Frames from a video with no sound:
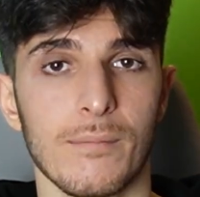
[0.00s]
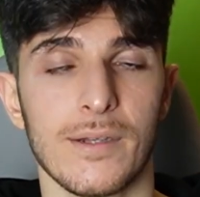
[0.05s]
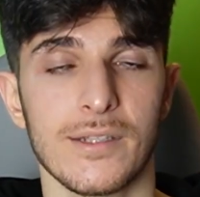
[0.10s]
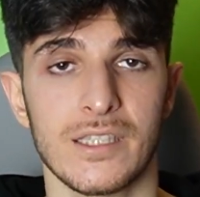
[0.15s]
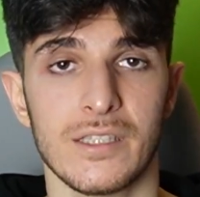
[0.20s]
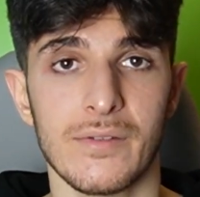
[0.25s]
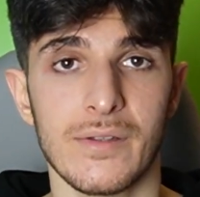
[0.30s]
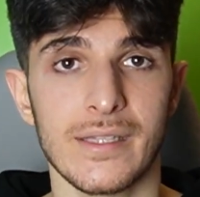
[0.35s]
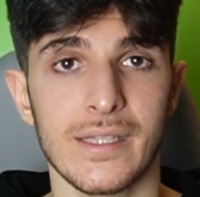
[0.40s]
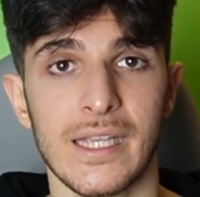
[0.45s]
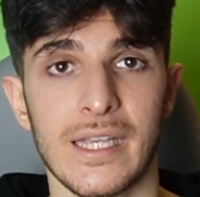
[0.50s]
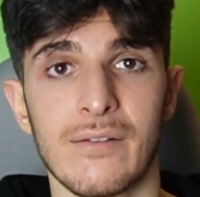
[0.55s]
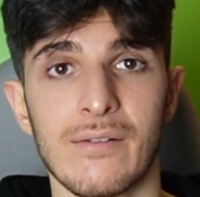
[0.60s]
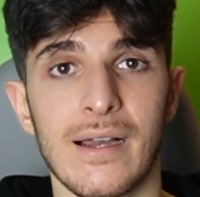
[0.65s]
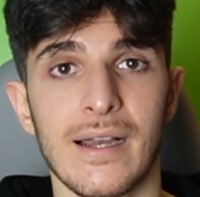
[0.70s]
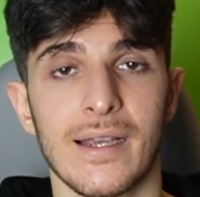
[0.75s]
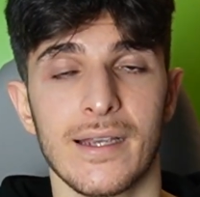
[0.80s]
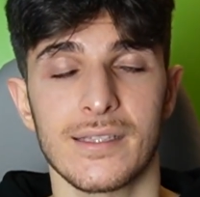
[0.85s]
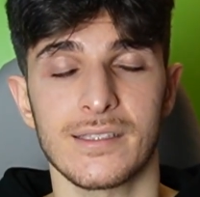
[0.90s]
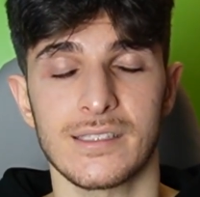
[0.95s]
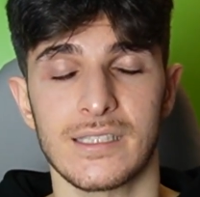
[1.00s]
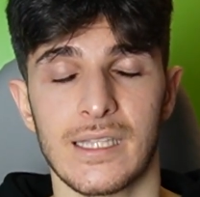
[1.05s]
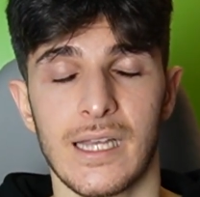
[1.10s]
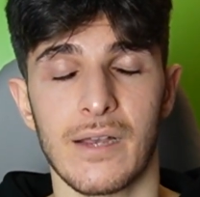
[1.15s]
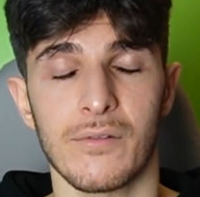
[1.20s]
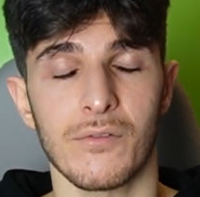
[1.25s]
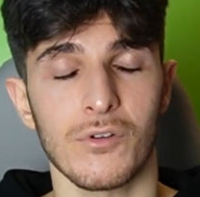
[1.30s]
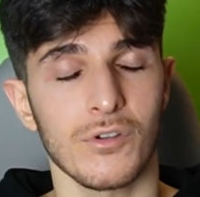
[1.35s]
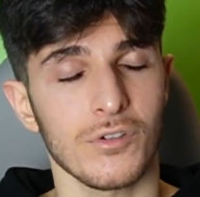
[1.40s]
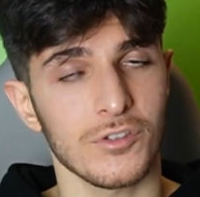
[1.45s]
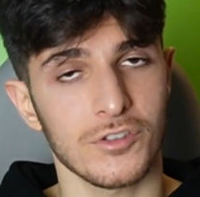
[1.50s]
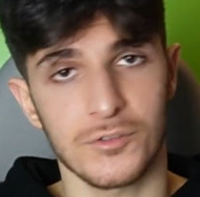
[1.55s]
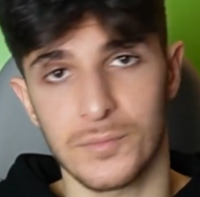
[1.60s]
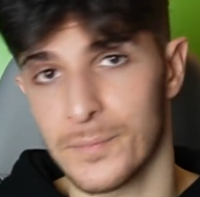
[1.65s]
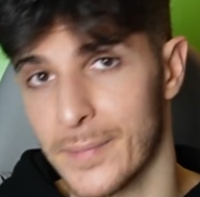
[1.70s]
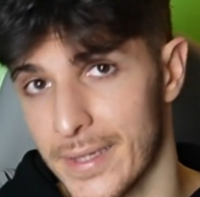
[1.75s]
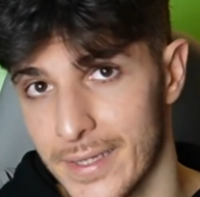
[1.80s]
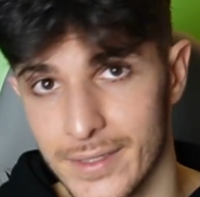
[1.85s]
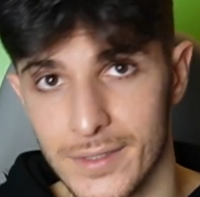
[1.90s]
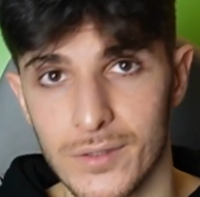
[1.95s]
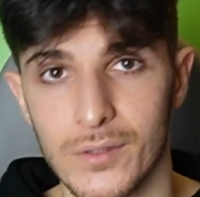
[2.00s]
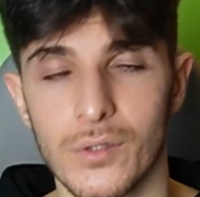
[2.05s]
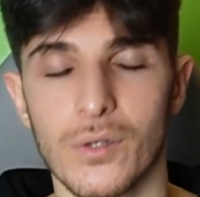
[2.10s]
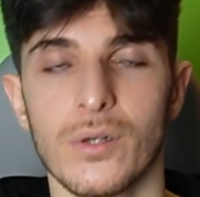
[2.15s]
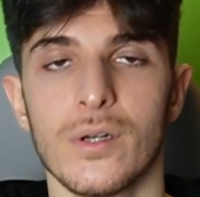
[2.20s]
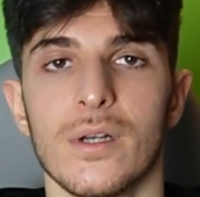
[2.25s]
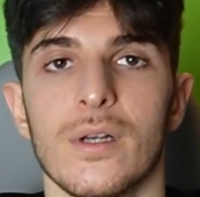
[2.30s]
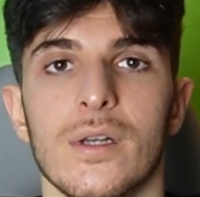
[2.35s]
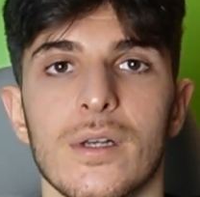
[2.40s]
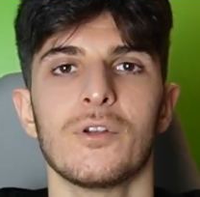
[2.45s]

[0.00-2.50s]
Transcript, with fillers: ma si vedeva che stavo spento.